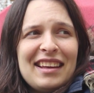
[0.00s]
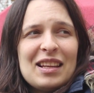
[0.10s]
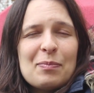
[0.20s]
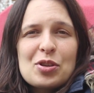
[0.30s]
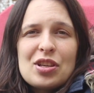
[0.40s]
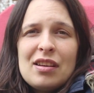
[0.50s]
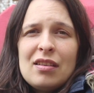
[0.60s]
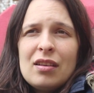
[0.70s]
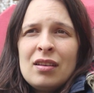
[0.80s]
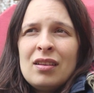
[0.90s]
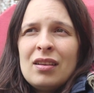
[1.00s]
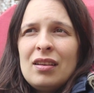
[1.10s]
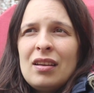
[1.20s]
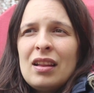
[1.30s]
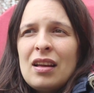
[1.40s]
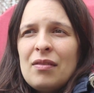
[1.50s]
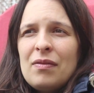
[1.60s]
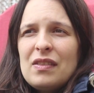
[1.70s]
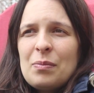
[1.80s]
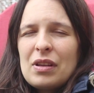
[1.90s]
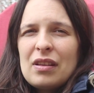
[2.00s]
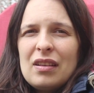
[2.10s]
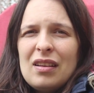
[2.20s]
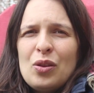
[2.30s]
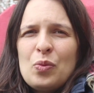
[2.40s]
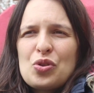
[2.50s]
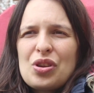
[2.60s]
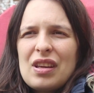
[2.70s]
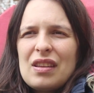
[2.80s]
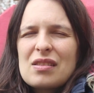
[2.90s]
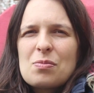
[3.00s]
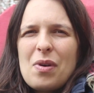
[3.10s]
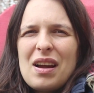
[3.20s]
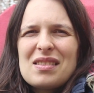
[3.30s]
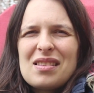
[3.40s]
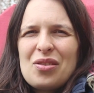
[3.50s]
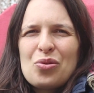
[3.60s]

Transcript: И они пошли, э, и она, видимо, я думаю, что какие-то спайсы, я